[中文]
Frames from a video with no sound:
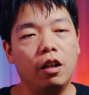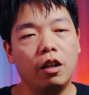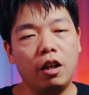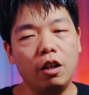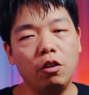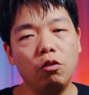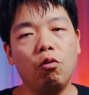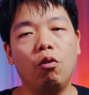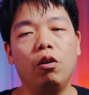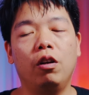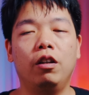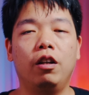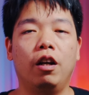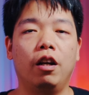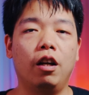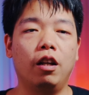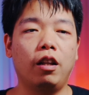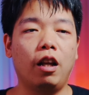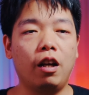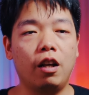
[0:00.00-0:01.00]
更多的
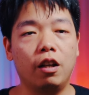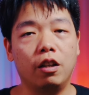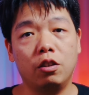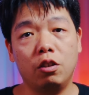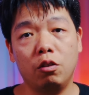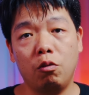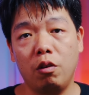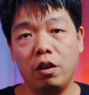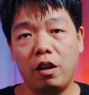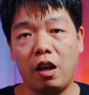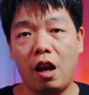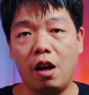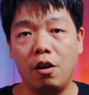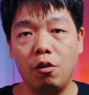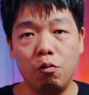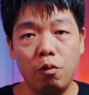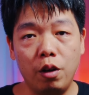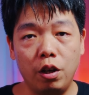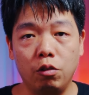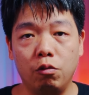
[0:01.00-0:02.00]
人呢，他可能是会看
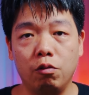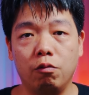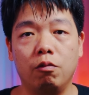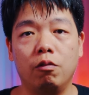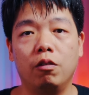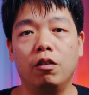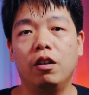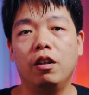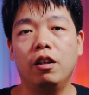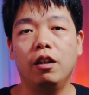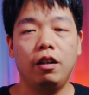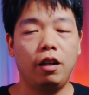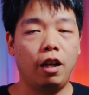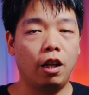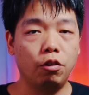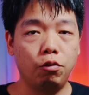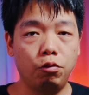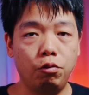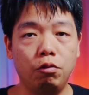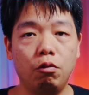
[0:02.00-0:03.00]
锐度，
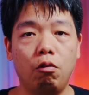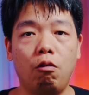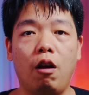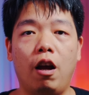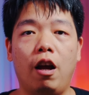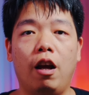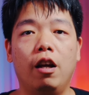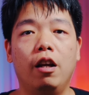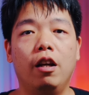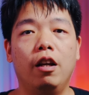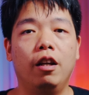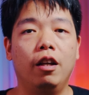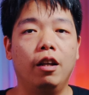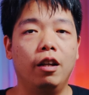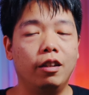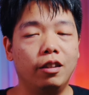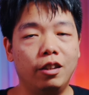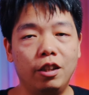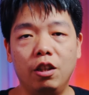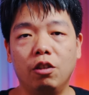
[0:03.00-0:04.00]
看虚化，
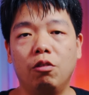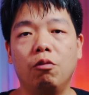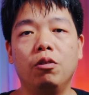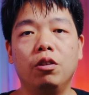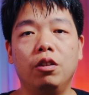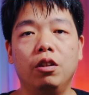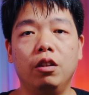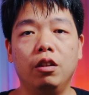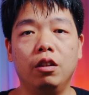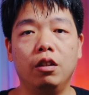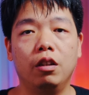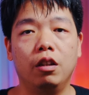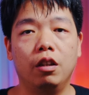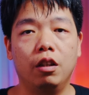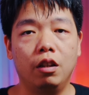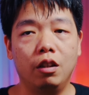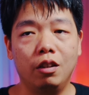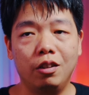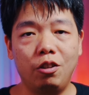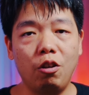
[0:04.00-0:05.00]
这些东西
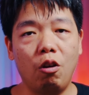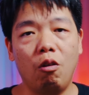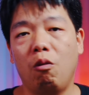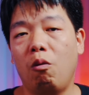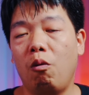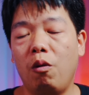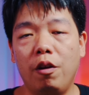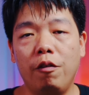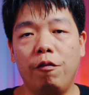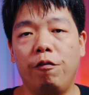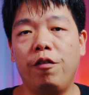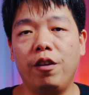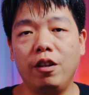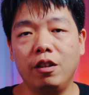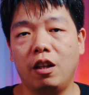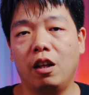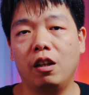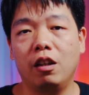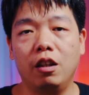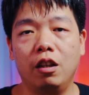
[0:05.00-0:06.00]
就会非
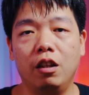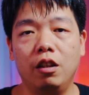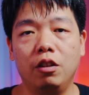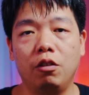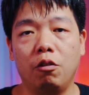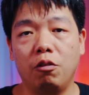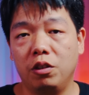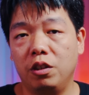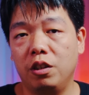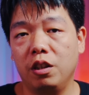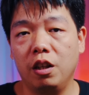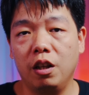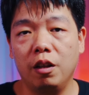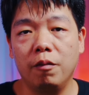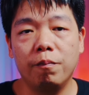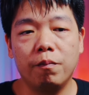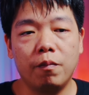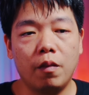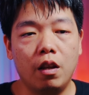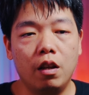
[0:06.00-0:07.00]
常的有一些
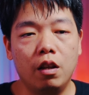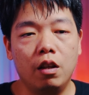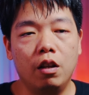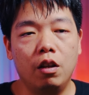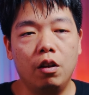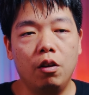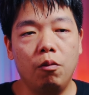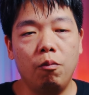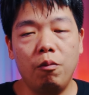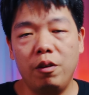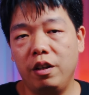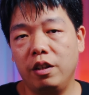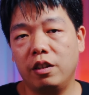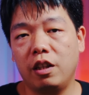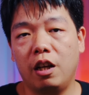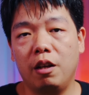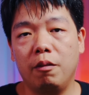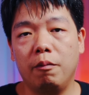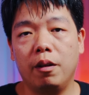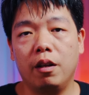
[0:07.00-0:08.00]
问题
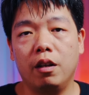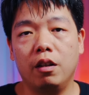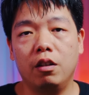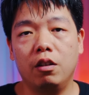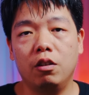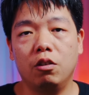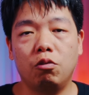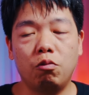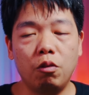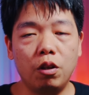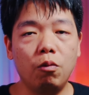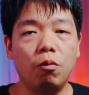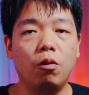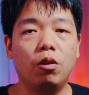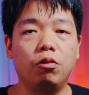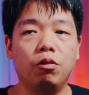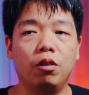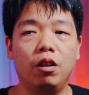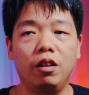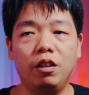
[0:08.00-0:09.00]
在里面。所以
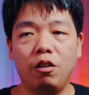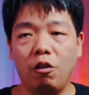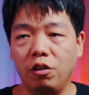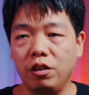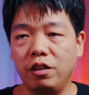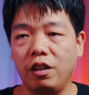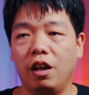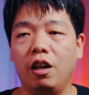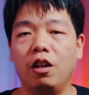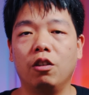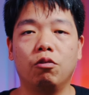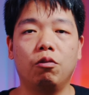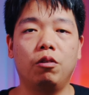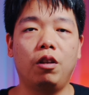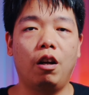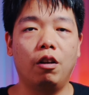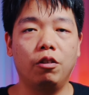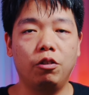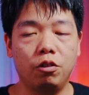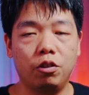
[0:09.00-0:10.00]
我觉得有一点很重
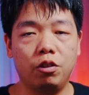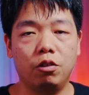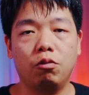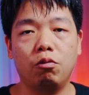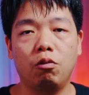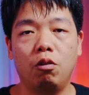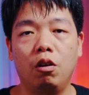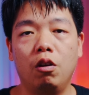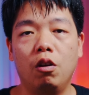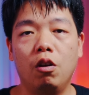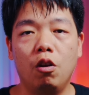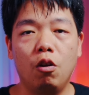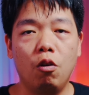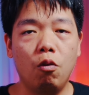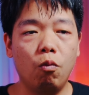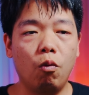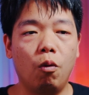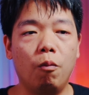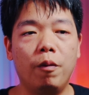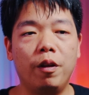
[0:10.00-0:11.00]
要的就是说，
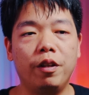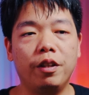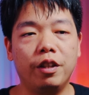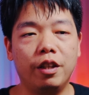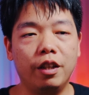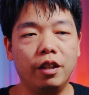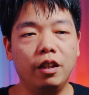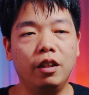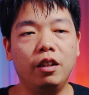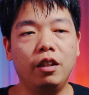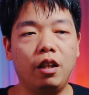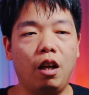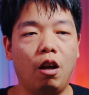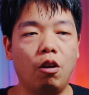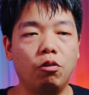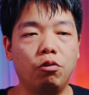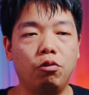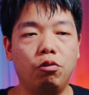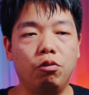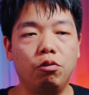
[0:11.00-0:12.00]
我们一定
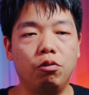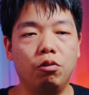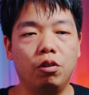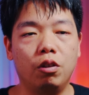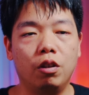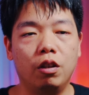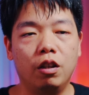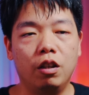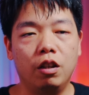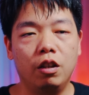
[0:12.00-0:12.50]
要去